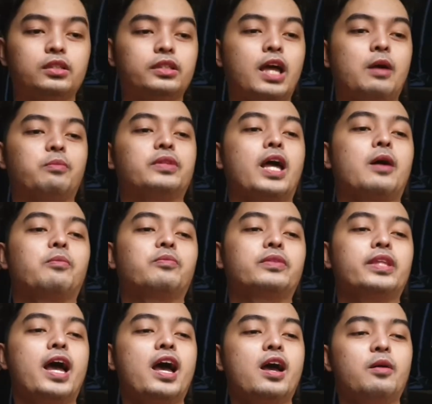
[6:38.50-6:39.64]
tap tap
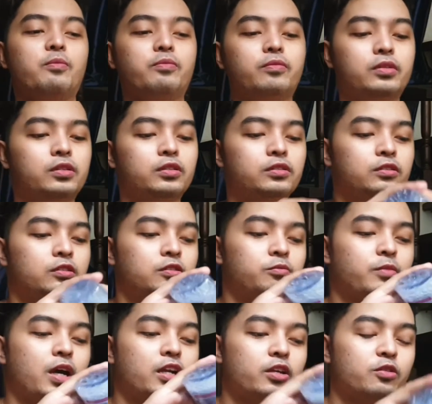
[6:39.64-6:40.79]
tap
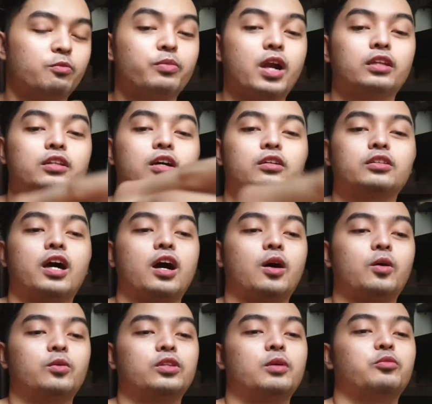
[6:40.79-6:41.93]
para yung product
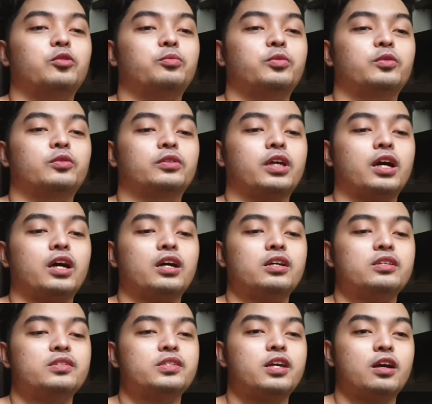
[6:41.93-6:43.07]
daw napupunta
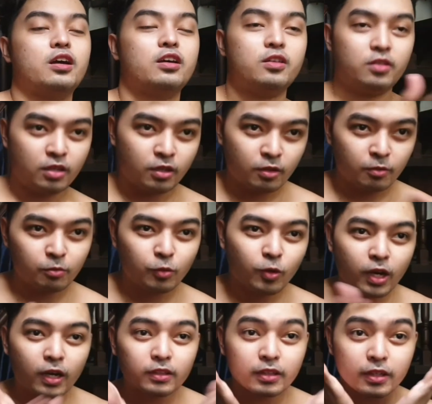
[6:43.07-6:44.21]
sa
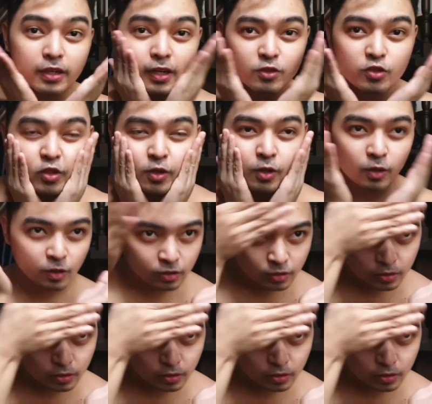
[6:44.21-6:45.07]
mukha diretso.